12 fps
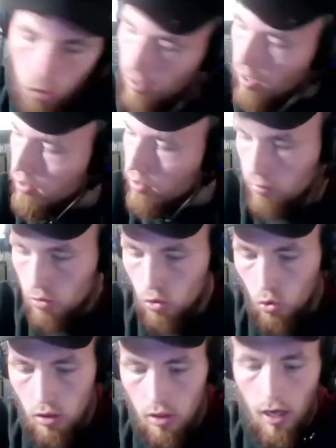hat ihm so
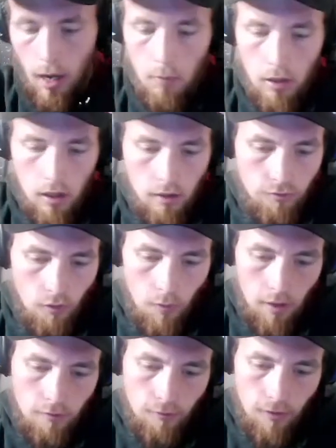unter die Arme gegriffen, aber im
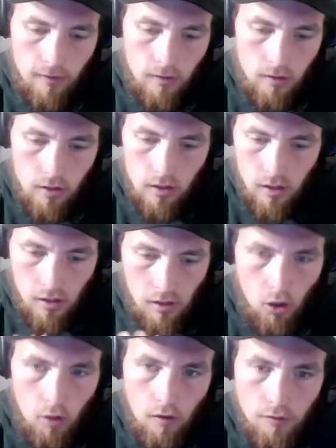Endeffekt sind die
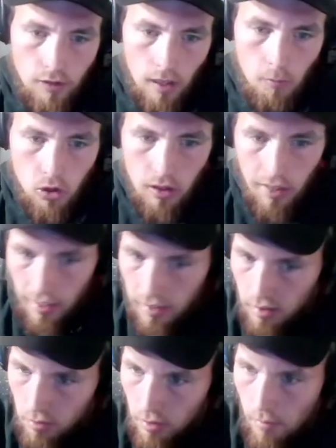Leute auf seiner Musik hängen
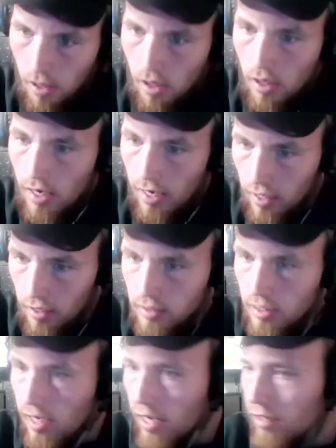geblieben. Er kann jetzt
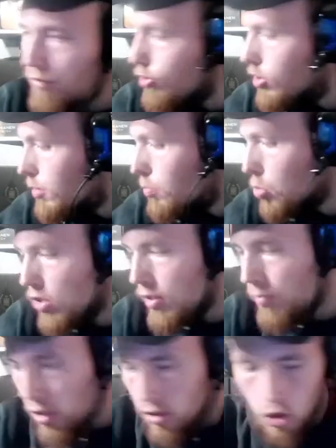alleine für sich Musik
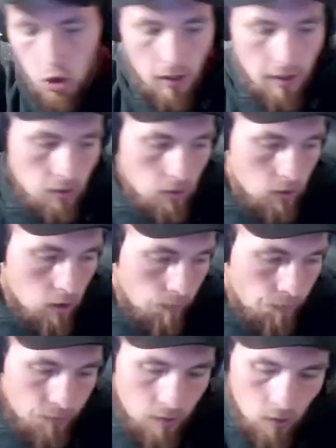machen, das stehen.
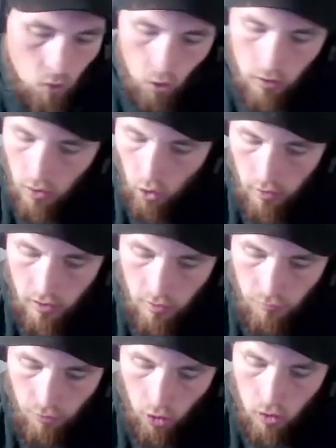Und die Leute
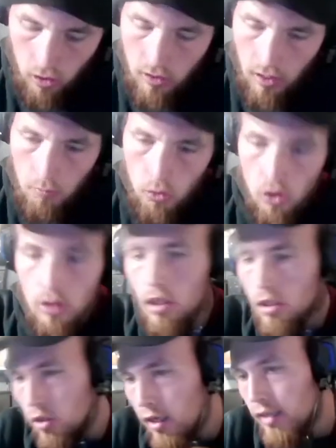sind verrückt nach seiner Musik.
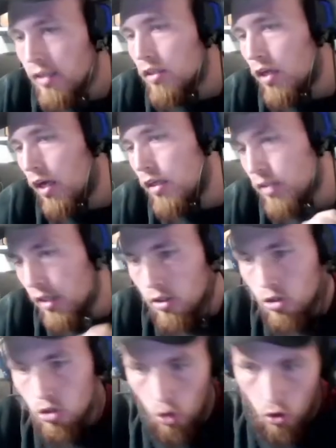Also er hat seine
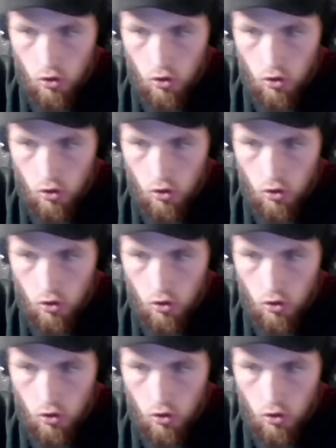Chance